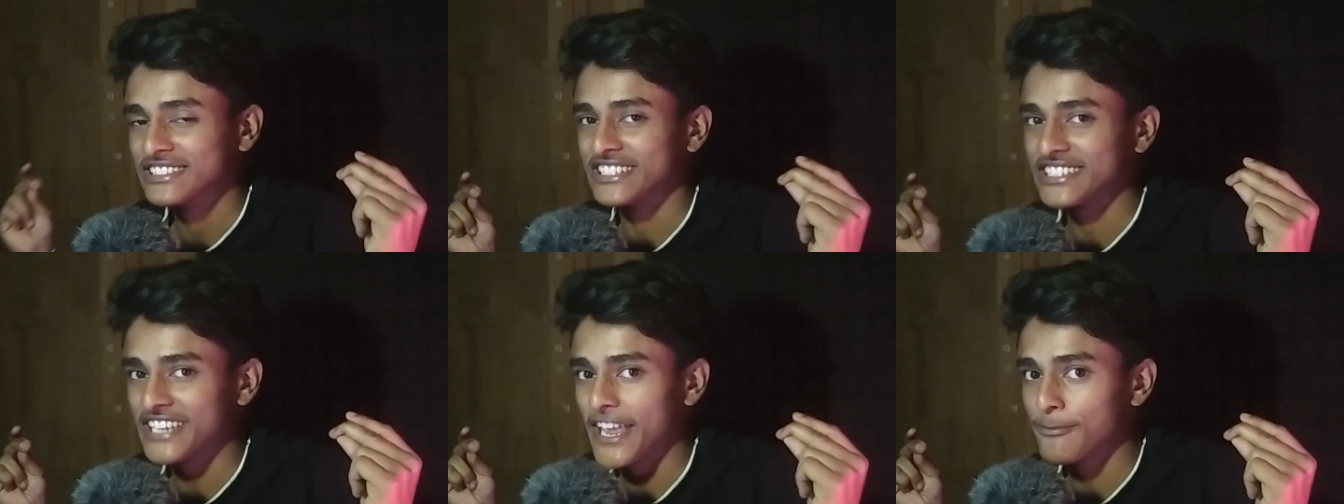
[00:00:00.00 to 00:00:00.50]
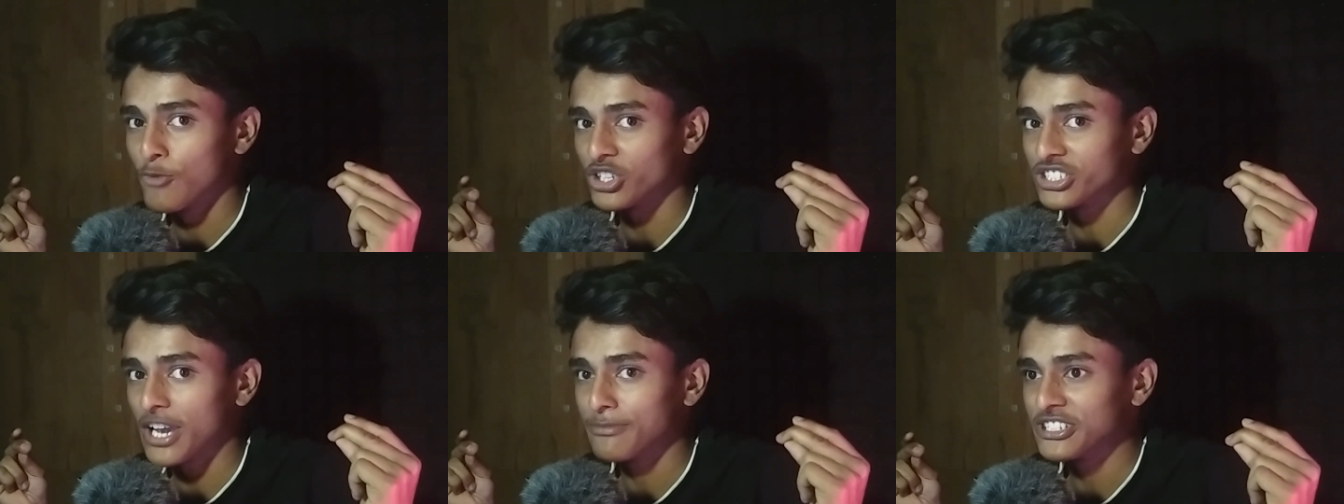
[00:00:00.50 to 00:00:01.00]
যে সেই
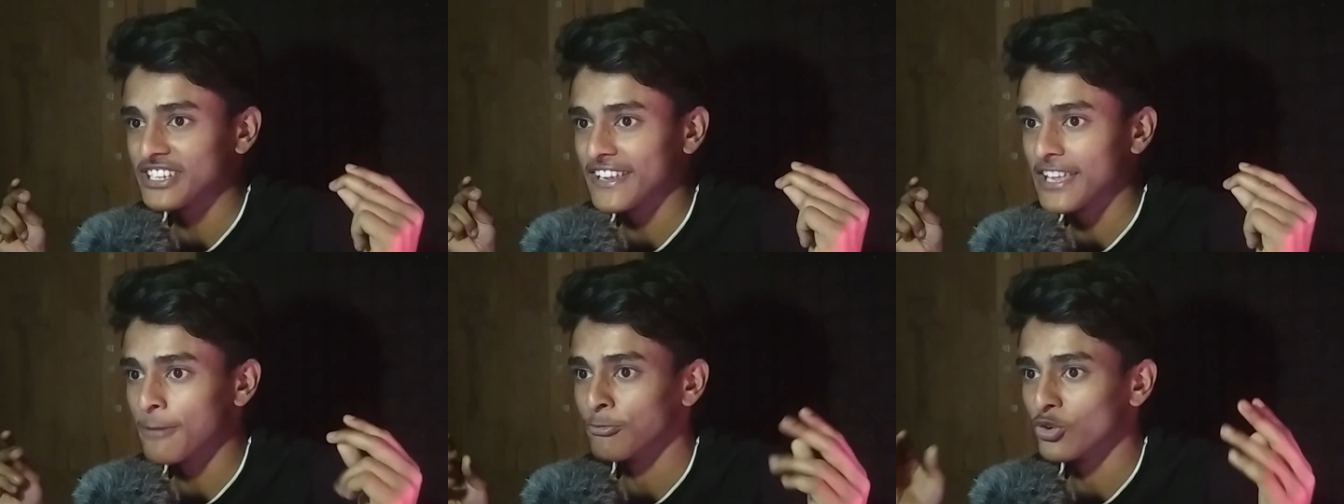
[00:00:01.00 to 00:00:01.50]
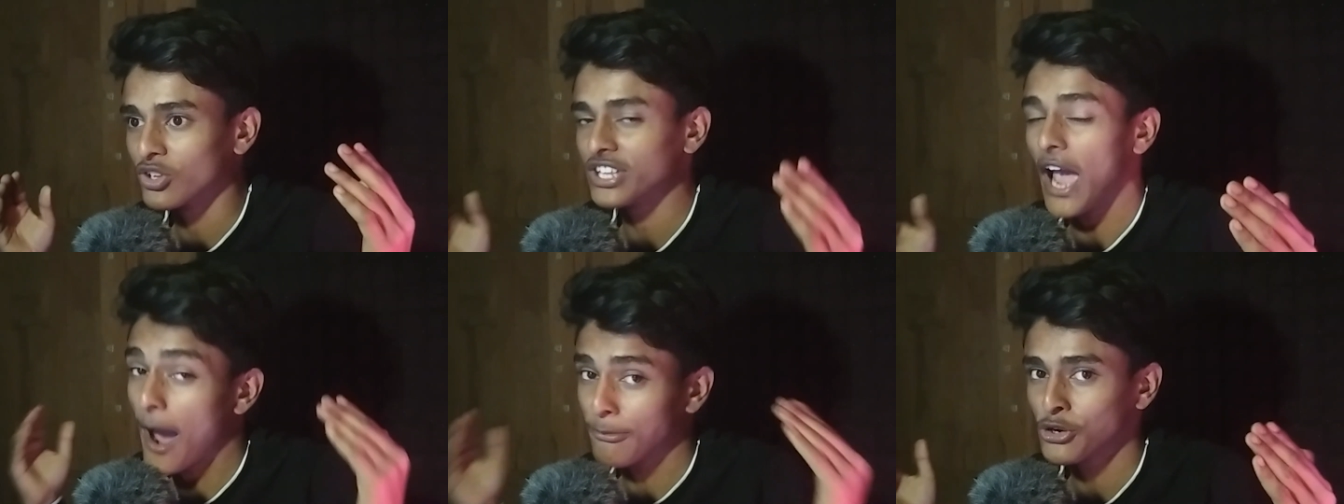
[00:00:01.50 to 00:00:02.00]
মজা আমি সেই গেমগুলোতে
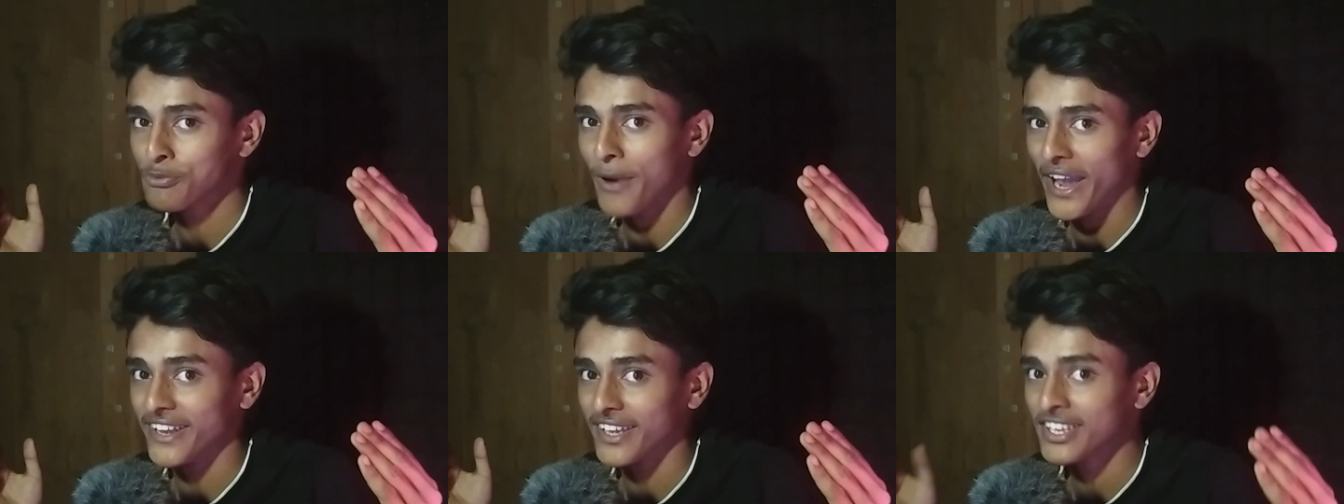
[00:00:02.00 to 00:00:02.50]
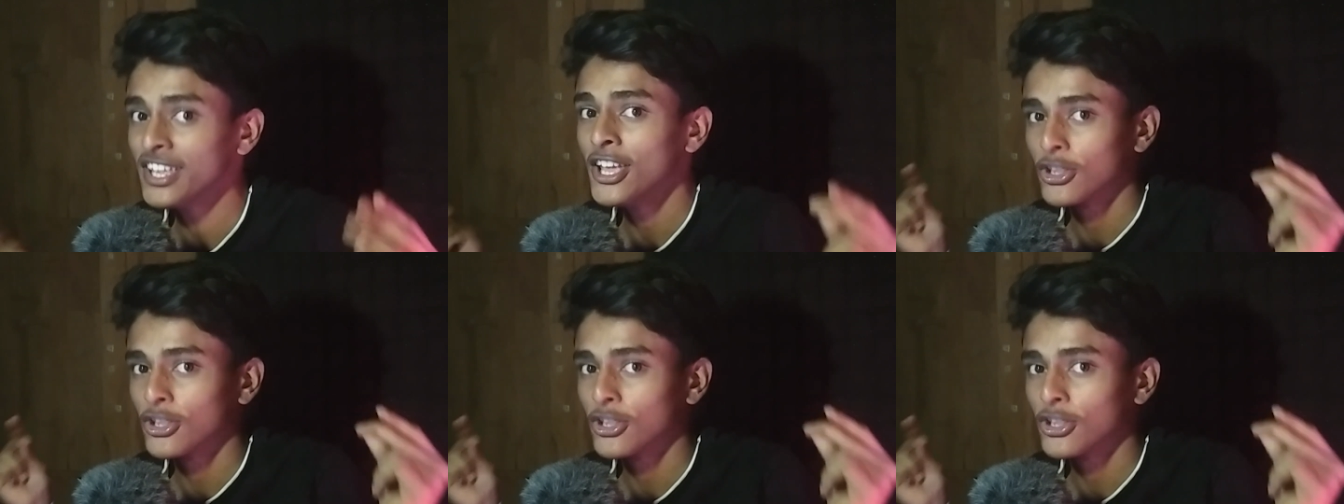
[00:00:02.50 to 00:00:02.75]
আবারও পাই নাকি